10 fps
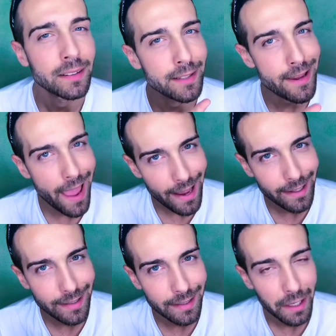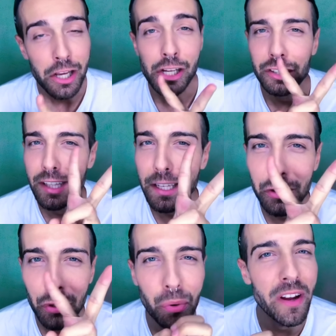gli ex dei
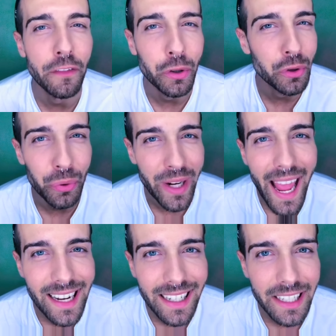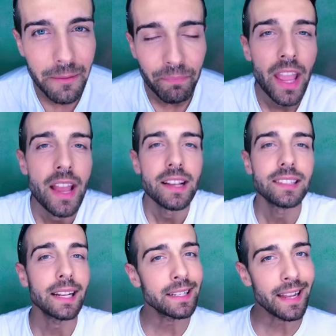due Fortunelli?
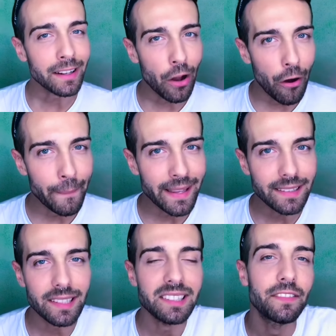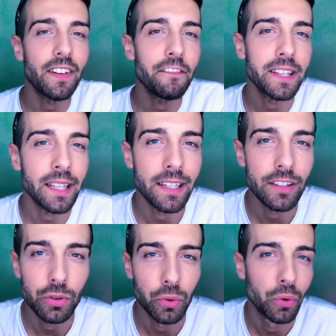Selena Gomez si fa vedere
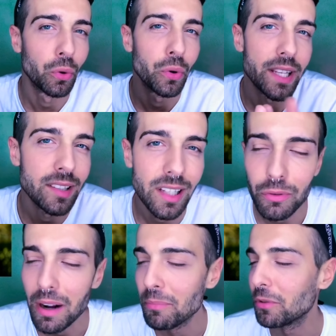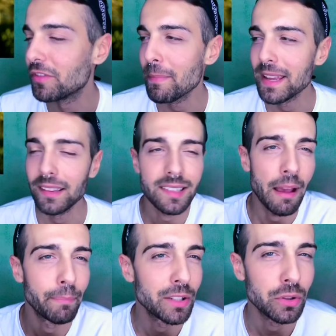su Instagram, ovviamente
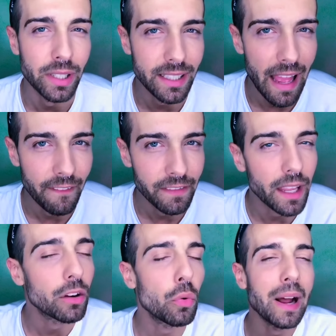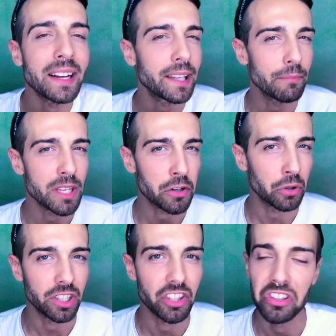sempre sorridente. Qualche
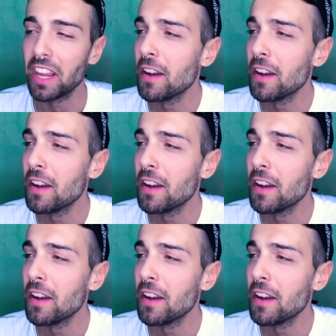amico dice: